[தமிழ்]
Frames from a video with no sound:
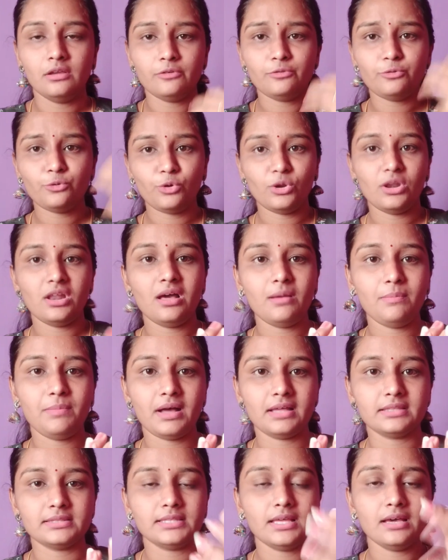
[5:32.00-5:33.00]
ஃபுல்லாக
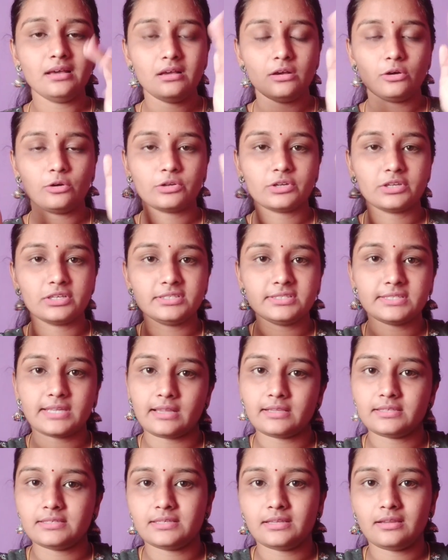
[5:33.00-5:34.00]
பார்த்தா ஒரு
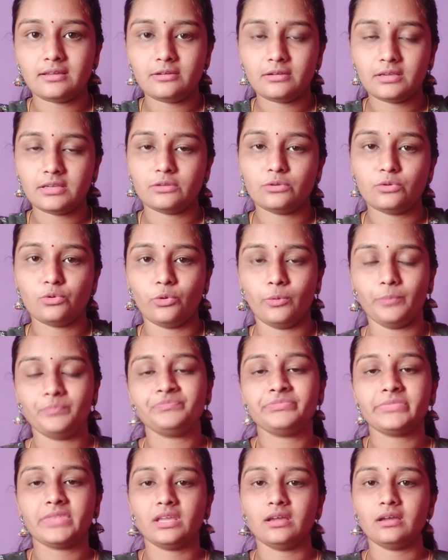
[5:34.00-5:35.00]
ஸ்ட்ரக்சரா இருக்கும்
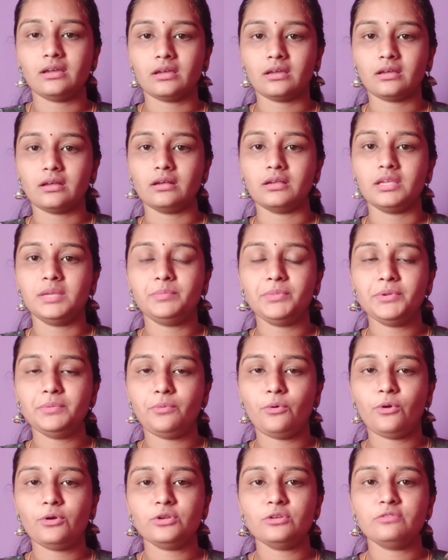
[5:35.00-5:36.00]
இப்படி
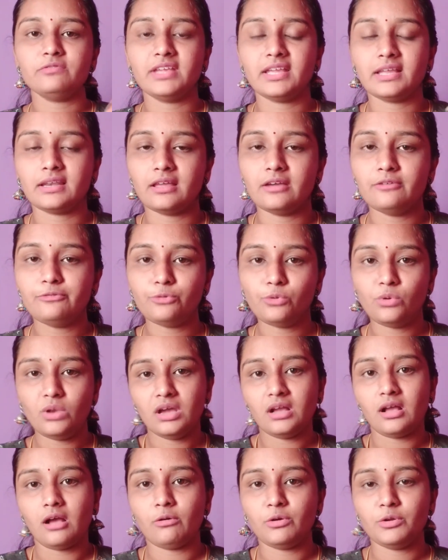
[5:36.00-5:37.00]
போட்டோம் வைங்களேன்
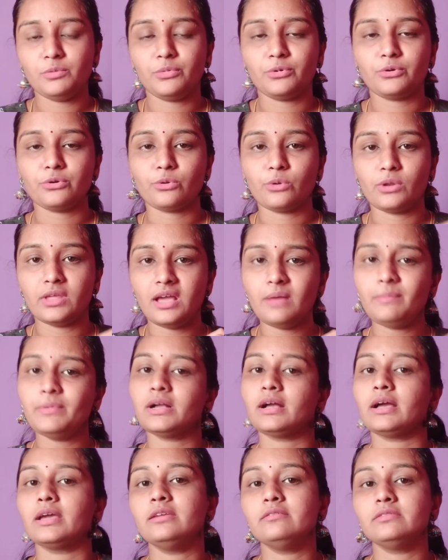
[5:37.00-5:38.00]
ஃபுல்லாக கவர் பண்ணுறோம் இல்லையா
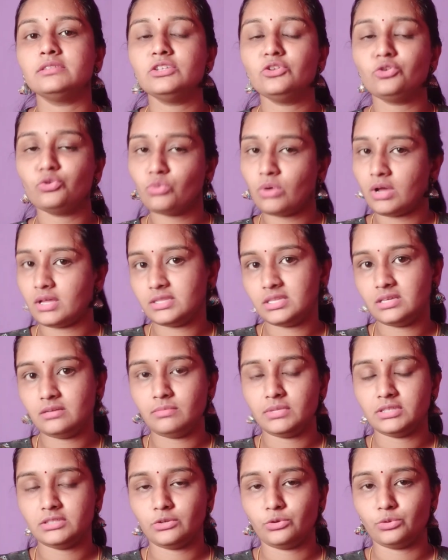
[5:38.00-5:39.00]
அப்ப கை வந்து இன்னும்
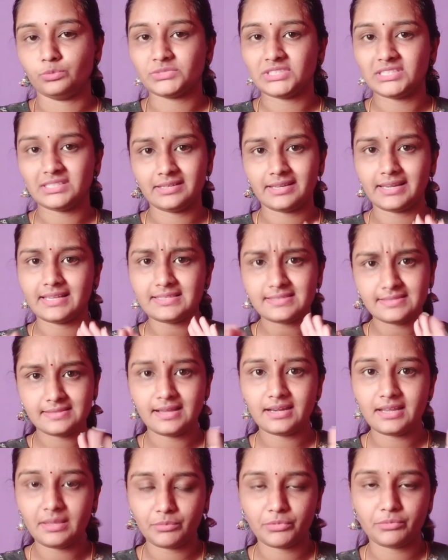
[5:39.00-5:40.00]
அதிகமாக தெரியும் ட்ரெஸ்
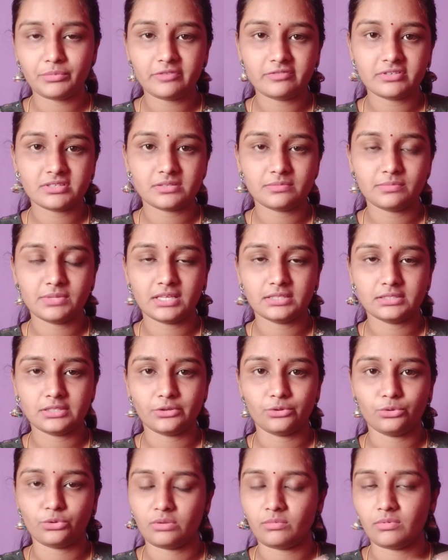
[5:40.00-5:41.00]
தானே எப்பவுமே விசிபிளாக
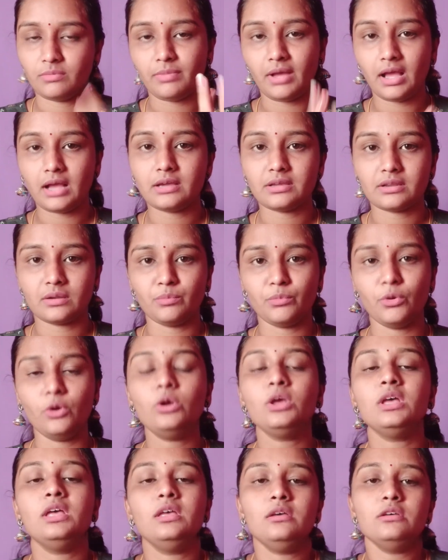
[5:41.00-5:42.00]
தெரியும் நம்ம பார்க்குறப்போ
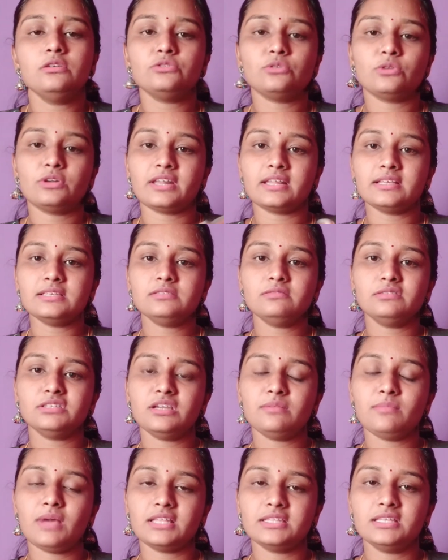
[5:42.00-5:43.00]
ஸோ ட்ரெஸ்
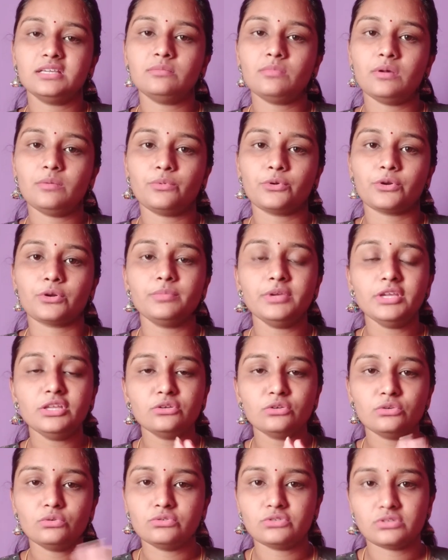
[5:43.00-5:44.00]
வந்து நம்ம அதிகமாக போடுறப்ப
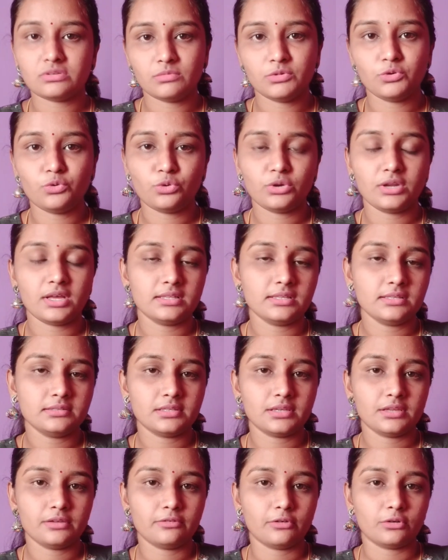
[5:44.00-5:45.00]
இன்னும் கொஞ்சம் நம்ம குண்டாக
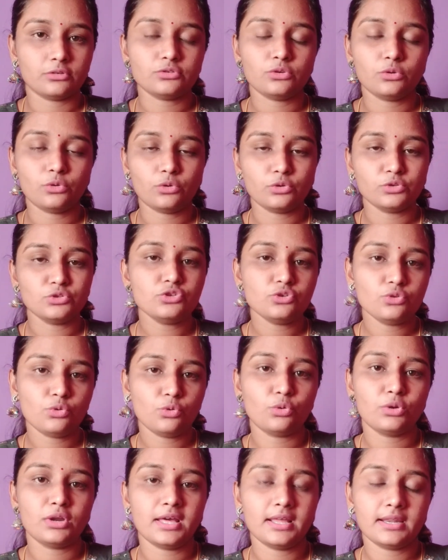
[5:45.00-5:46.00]
தான் தெரியும் ஸோ கொஞ்சம்
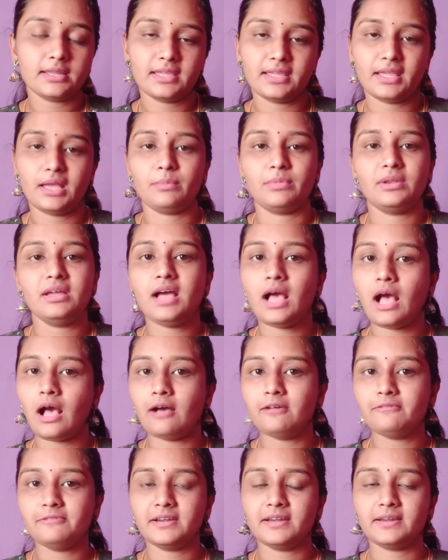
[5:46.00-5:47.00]
குண்டாக இருக்கீங்க அப்படின்னா
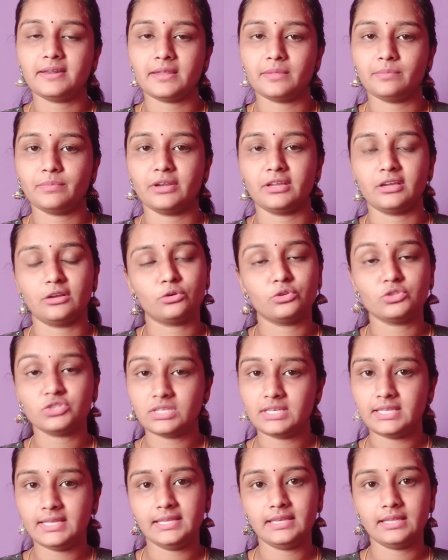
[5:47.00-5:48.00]
ஹாஃப் ஹேண்ட் ட்ரை பண்ணுங்கள்
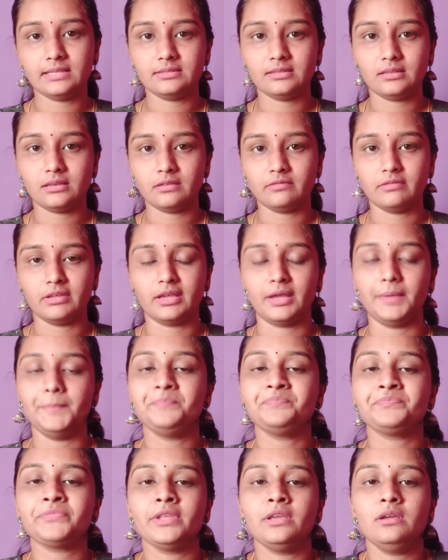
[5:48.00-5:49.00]
கொஞ்சம் லீனாக தெரியுவீங்க
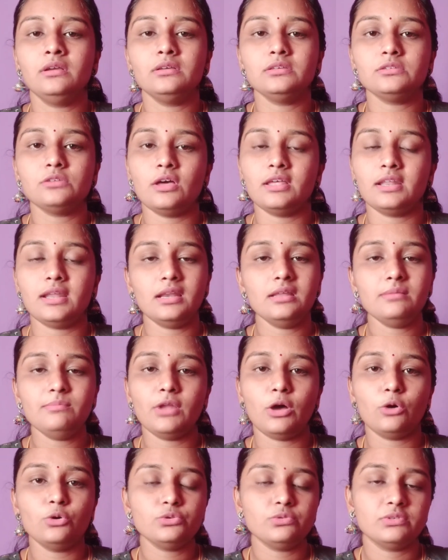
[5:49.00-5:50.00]
ஸோ அதனால
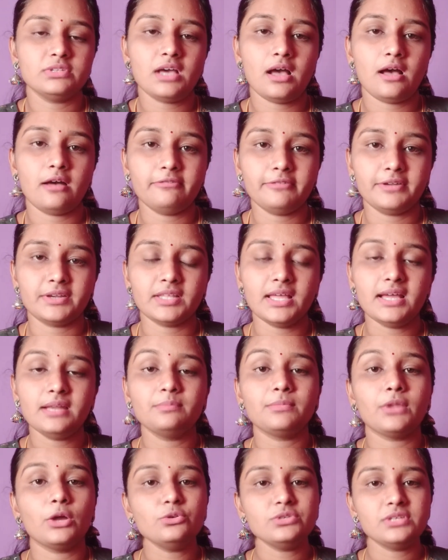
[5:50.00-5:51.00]
பிளவுஸ் வந்து ஹாஃப் ஹேண்ட் தான்
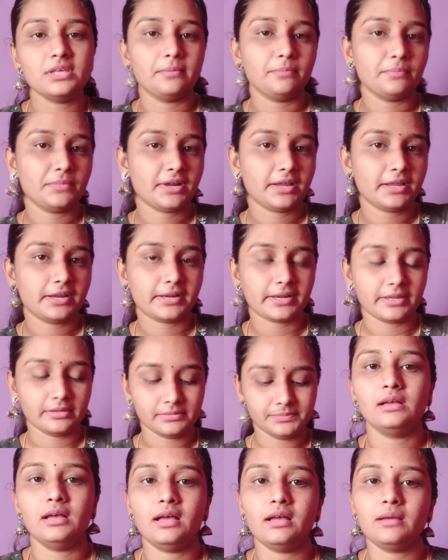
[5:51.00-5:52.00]
அண்ட் பிளவுஸ் எம்ப்ராய்டரி
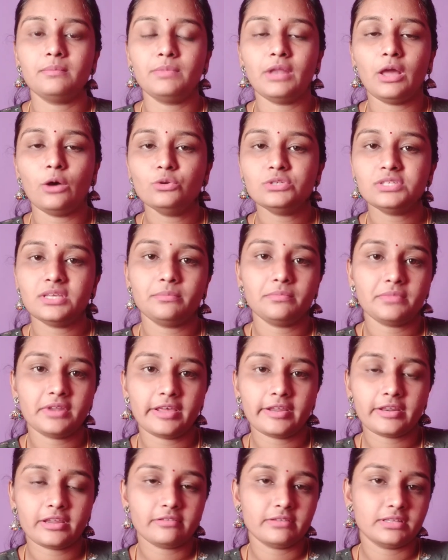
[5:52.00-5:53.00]
பிளவுஸ்
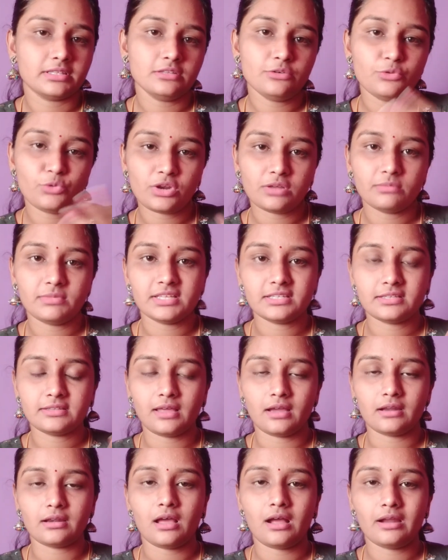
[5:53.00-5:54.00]
எம்ப்ராய்டரிக்கு வந்து உங்களை மாதிரி
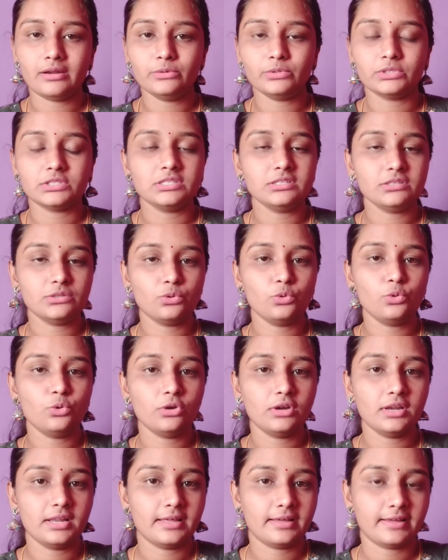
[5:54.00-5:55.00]
தான் நானும் வந்து
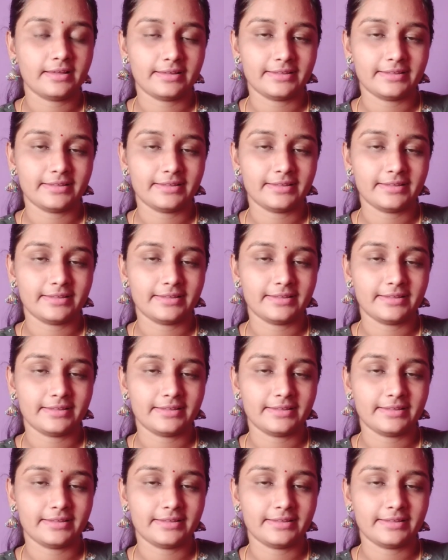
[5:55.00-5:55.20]
கூகுளில்